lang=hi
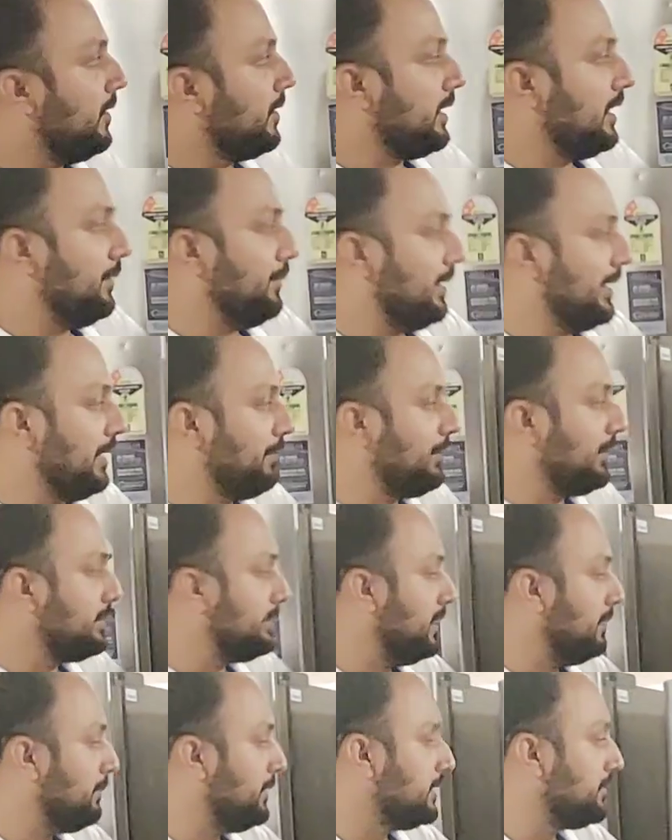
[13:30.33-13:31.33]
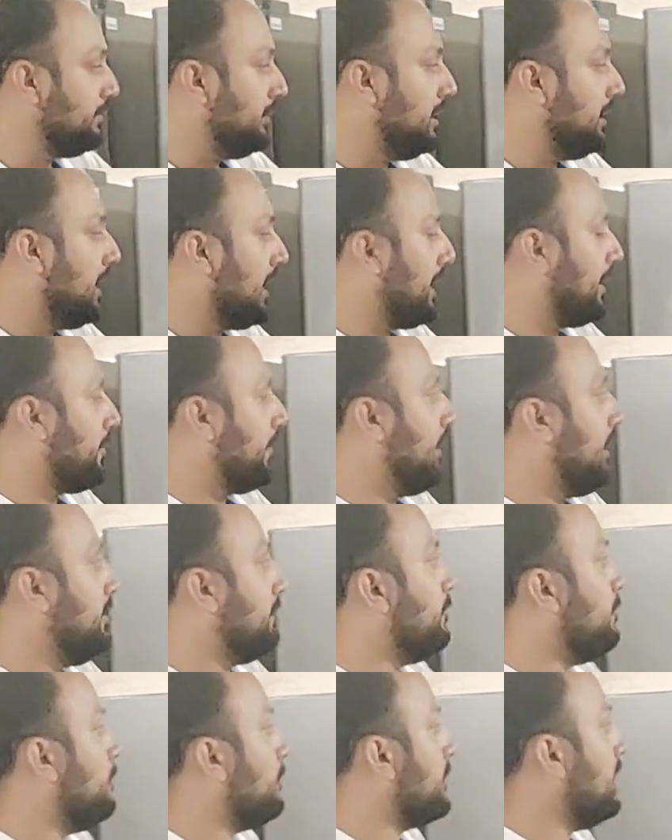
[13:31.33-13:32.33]
और हमारे पास ये पीस मिल जाएगा
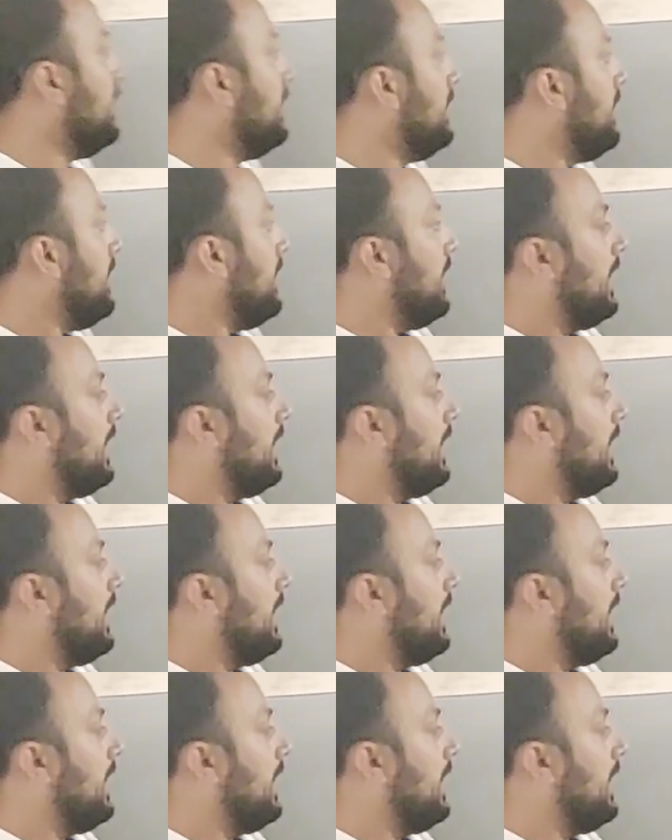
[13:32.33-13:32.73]
ट्वेंटी फोर का